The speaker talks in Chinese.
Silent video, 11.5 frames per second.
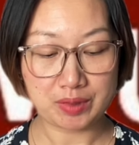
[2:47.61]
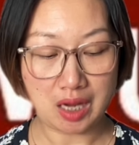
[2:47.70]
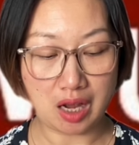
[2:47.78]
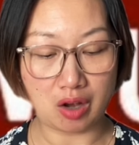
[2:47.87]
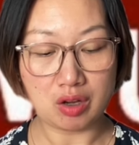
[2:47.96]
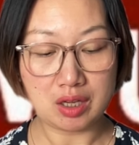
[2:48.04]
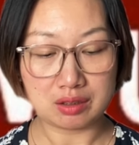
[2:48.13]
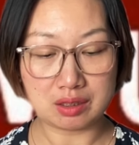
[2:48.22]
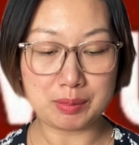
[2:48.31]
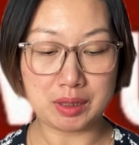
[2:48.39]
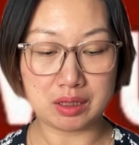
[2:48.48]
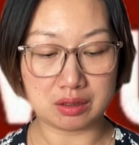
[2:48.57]
好，那
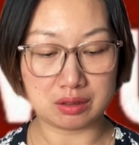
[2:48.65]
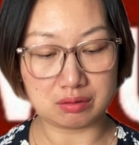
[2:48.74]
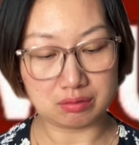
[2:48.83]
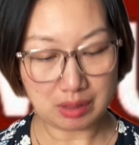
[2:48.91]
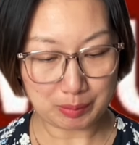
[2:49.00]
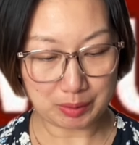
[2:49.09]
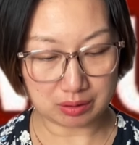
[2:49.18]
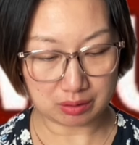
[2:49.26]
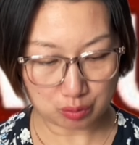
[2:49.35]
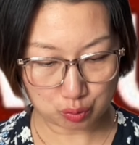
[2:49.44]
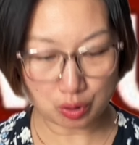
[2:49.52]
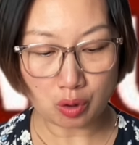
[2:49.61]
么那么
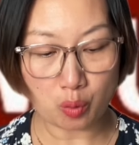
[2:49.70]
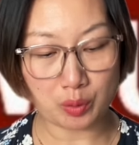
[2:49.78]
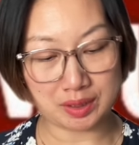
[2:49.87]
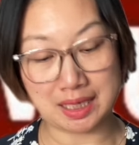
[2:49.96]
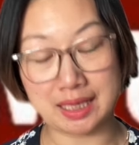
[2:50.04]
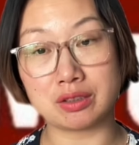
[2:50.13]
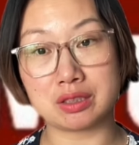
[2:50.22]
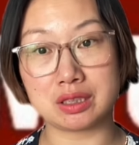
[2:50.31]
最后我才看到